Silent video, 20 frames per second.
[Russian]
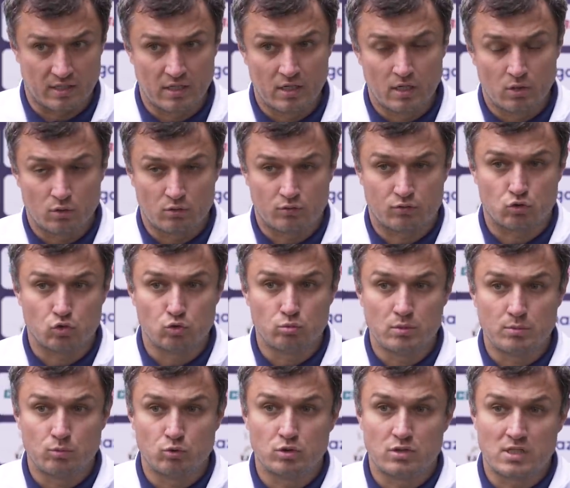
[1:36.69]
То есть в
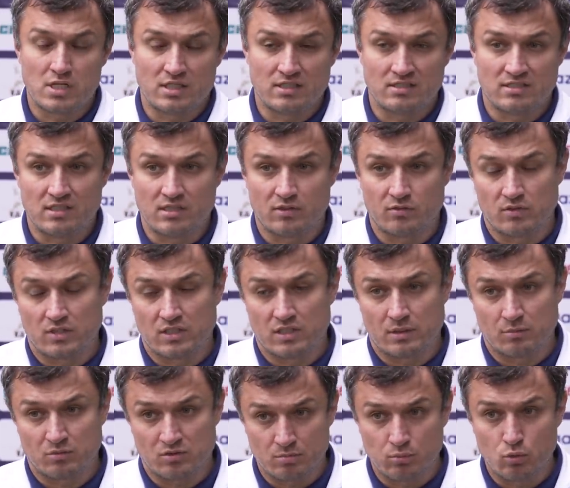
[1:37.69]
сумме будет три тестирования на
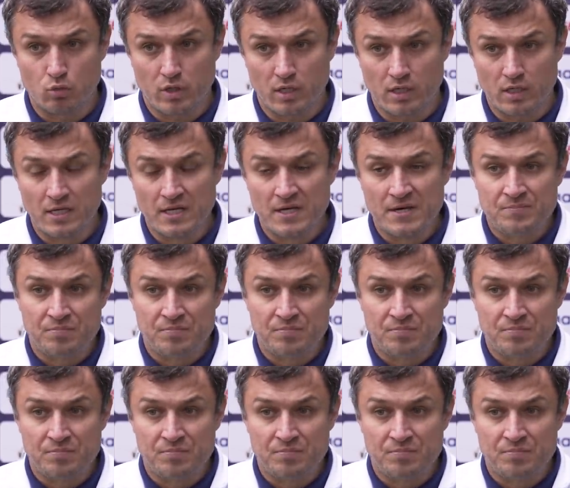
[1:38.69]
этом сборе.